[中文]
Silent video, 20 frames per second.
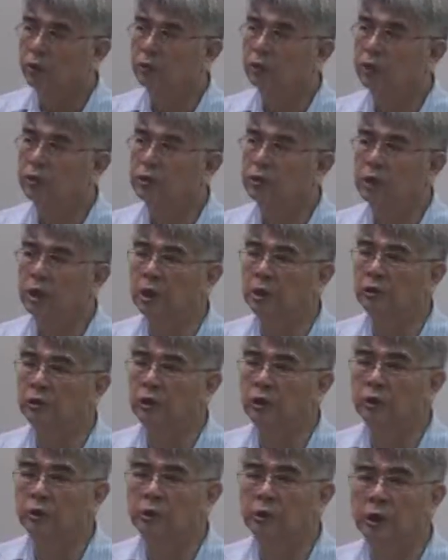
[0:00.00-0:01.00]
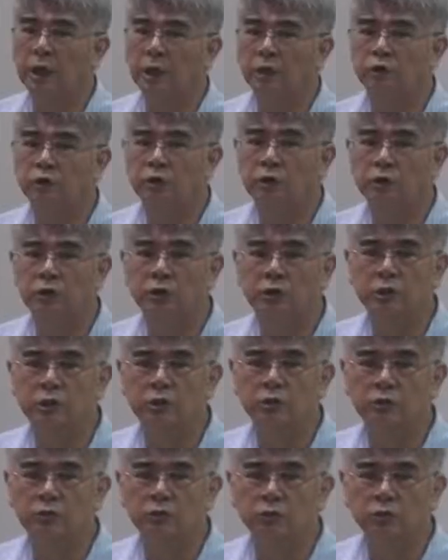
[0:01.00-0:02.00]
所以这个时候，你的 H 零
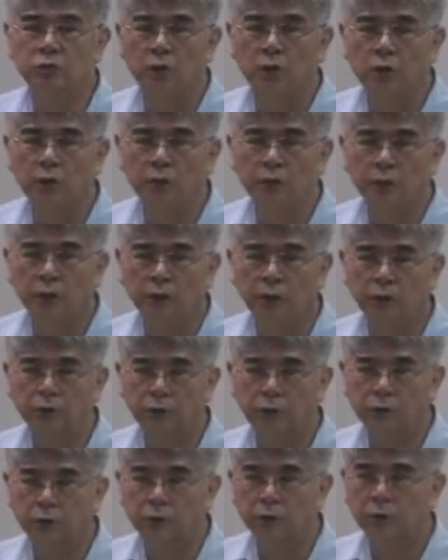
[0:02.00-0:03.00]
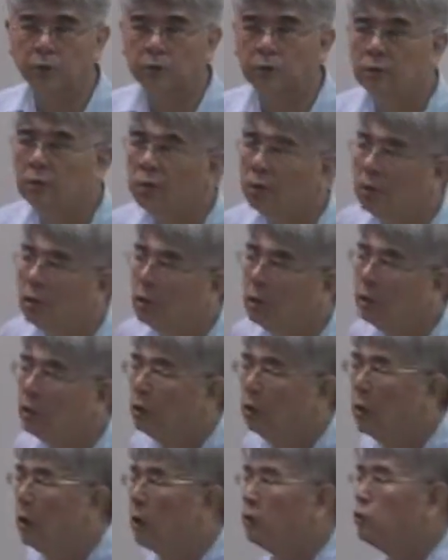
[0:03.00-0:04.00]
是 rho 等于零，
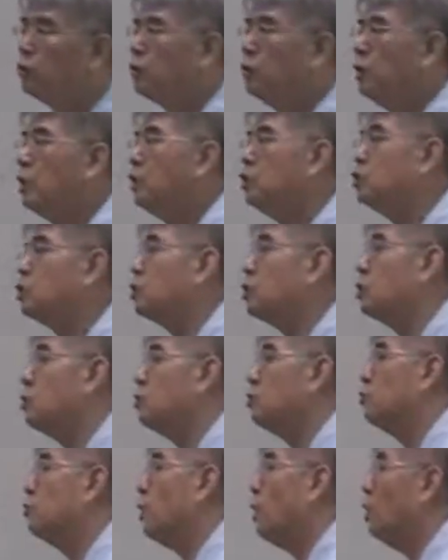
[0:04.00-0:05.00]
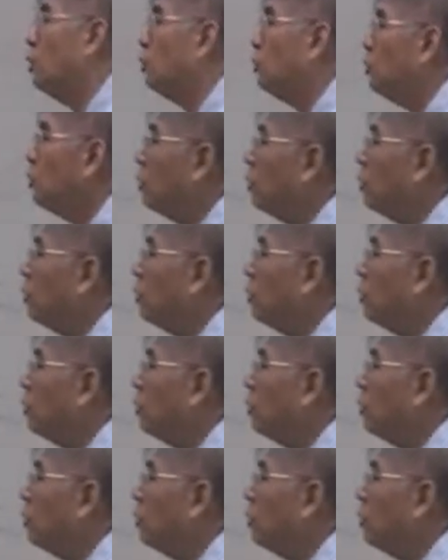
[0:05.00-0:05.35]
你的 H 一是 rho